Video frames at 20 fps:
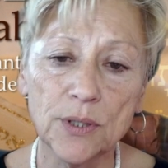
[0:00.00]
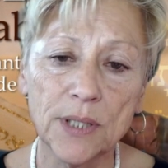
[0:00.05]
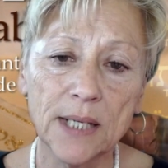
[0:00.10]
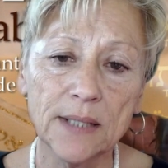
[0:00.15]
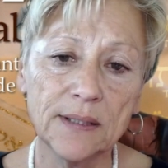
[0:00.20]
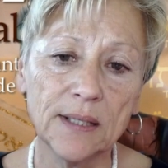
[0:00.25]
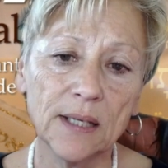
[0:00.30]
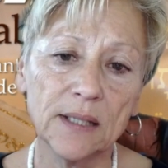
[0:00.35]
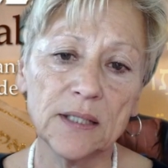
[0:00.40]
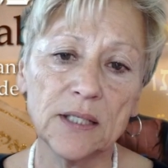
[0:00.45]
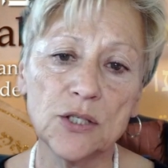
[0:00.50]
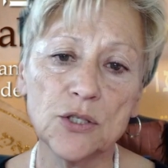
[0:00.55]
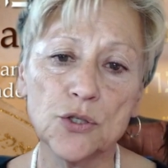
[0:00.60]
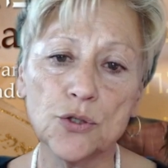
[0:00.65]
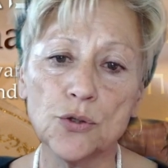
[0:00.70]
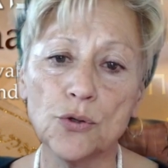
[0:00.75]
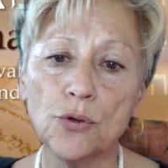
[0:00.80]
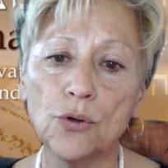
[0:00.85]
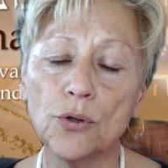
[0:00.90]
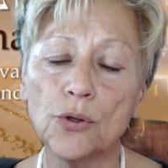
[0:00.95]

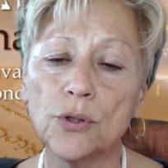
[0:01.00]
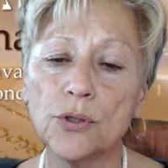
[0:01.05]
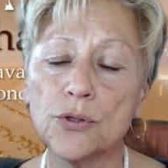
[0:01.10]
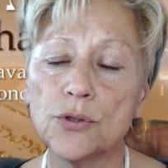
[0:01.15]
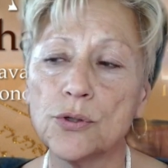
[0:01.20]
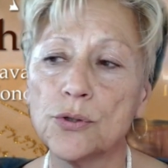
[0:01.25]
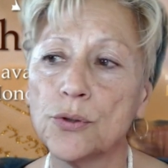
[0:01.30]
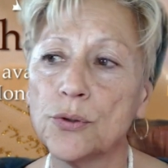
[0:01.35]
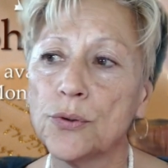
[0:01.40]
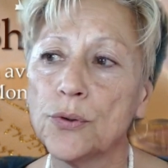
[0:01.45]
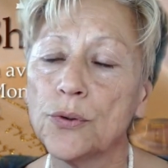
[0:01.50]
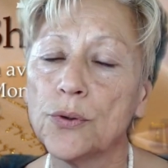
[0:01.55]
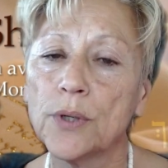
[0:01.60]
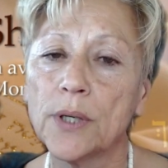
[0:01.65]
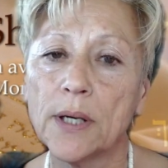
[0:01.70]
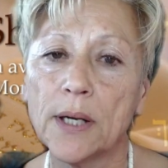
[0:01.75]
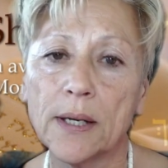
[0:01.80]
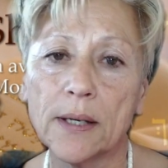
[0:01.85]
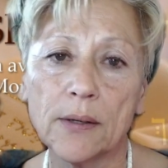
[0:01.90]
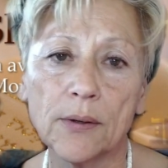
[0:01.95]
l'interdiction euh,
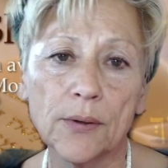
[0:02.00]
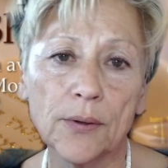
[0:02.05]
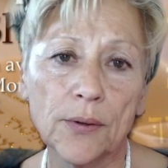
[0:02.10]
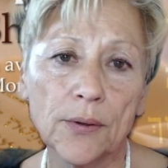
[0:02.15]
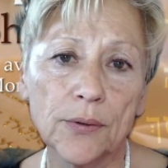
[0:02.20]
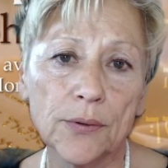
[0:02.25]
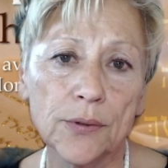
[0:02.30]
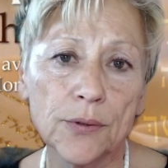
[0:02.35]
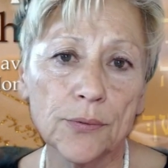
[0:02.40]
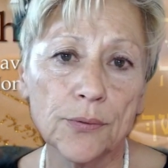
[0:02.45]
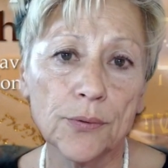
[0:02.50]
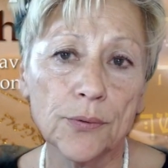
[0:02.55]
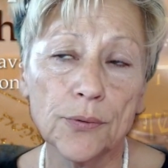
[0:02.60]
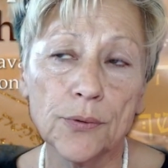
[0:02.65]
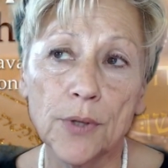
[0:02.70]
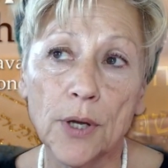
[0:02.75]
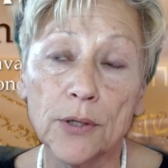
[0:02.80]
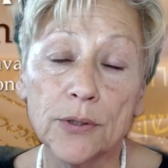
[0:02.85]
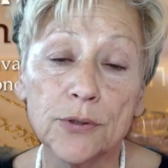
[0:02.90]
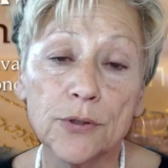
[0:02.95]

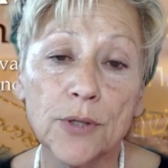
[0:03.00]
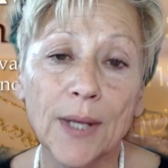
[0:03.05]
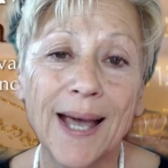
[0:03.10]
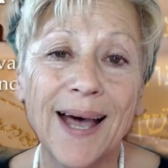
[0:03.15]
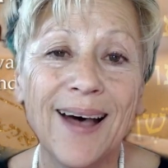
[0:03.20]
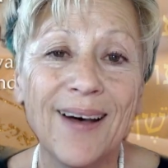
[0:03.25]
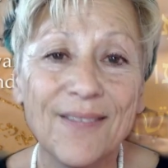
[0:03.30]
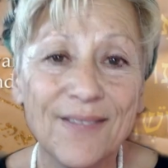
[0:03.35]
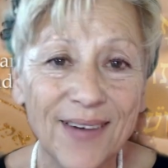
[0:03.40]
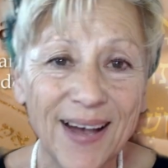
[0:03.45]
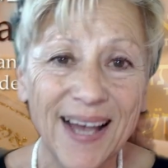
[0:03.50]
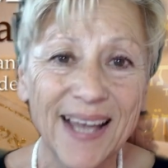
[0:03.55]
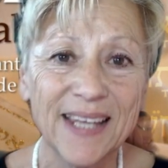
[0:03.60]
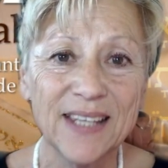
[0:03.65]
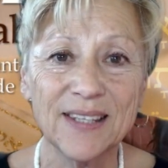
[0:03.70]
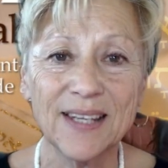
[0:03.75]
d'un travail.